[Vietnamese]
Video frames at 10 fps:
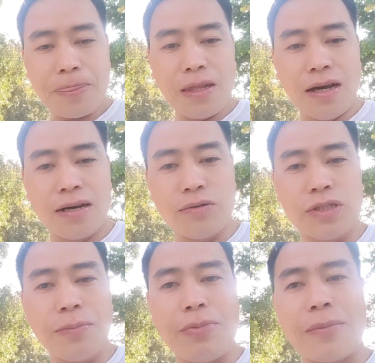ờ, cú
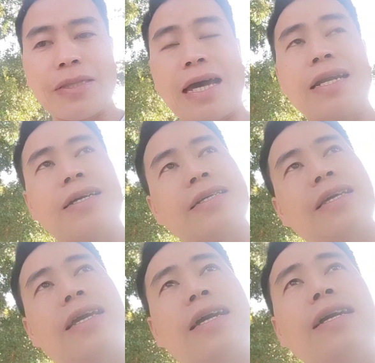tiếp bia ta lo lại
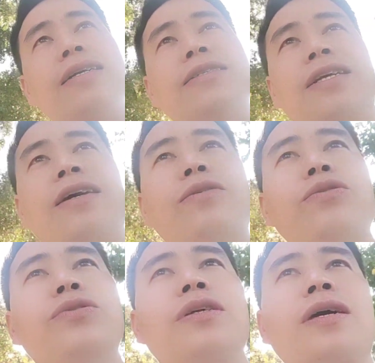thea sẽ đây cú
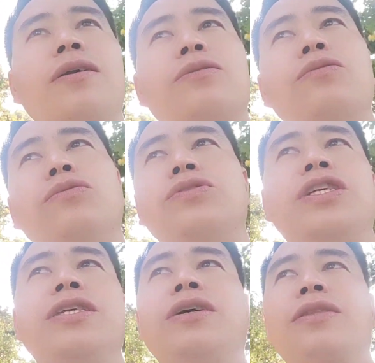nụ non đau là cú phụ
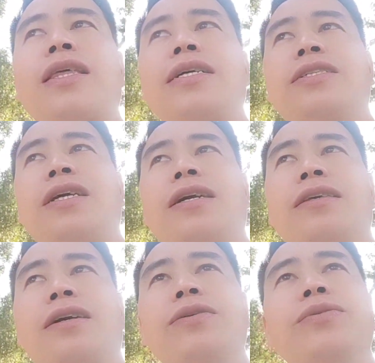chín do ta sẽ đây
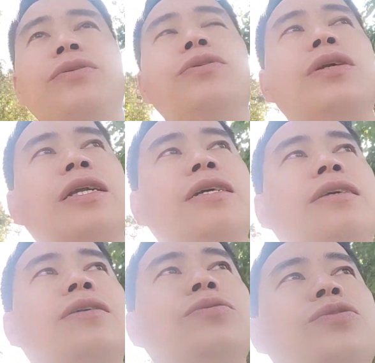chả luôn nu lại nè
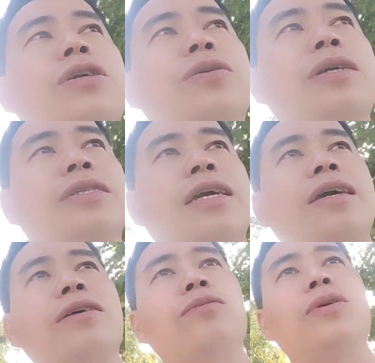chả luôn rón nu lại
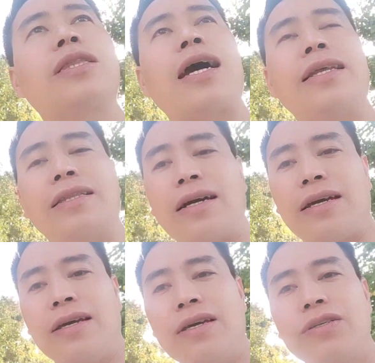chơi cũng mất thải lên tại
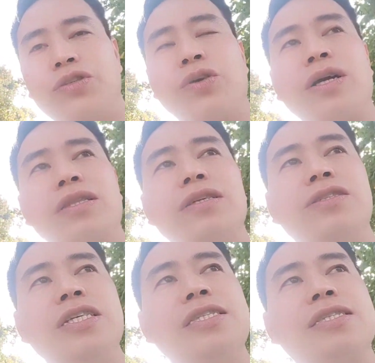chùa họ tư
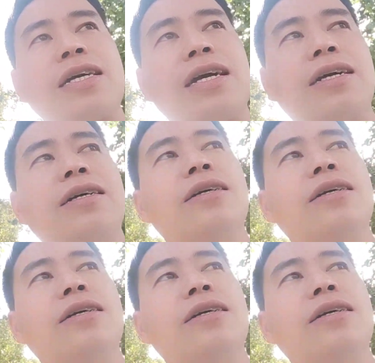chín giờ